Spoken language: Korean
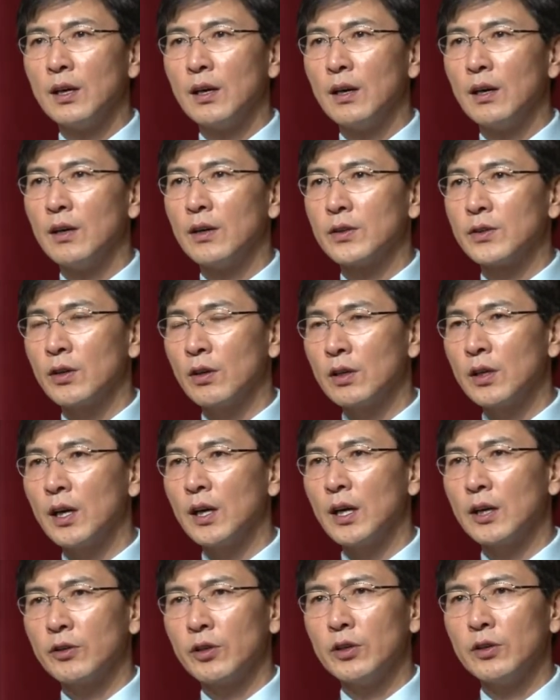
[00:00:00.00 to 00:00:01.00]
어,
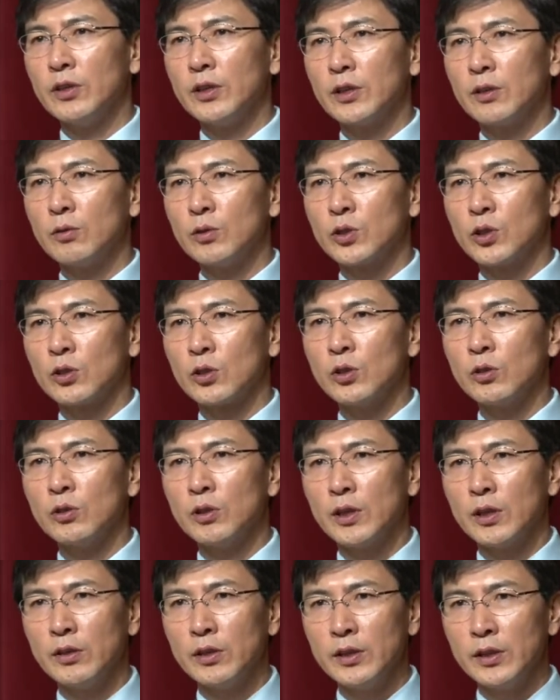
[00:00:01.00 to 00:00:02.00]
설계가 되어 있고
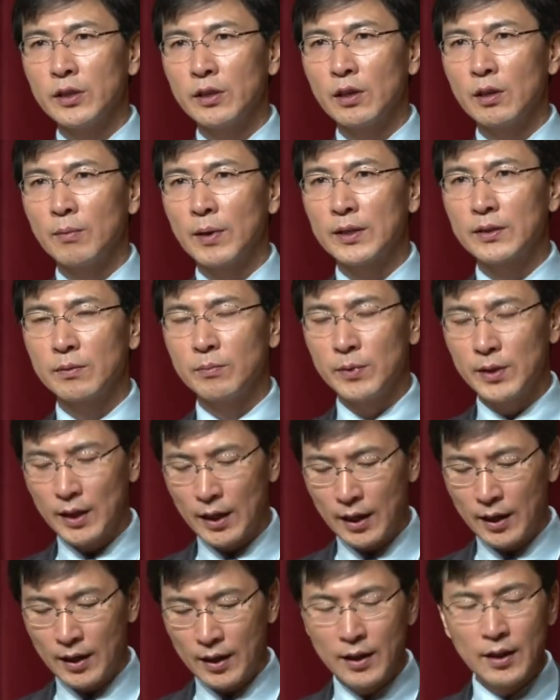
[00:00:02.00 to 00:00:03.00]
적용이 되어 있는 걸
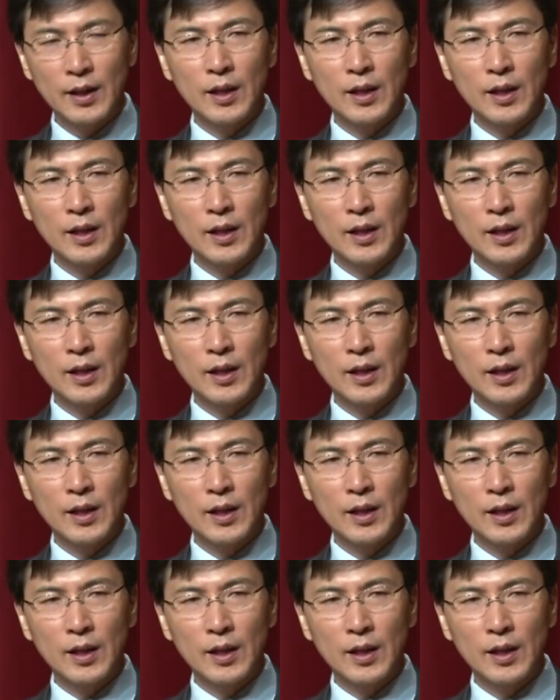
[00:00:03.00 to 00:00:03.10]
봤습니다.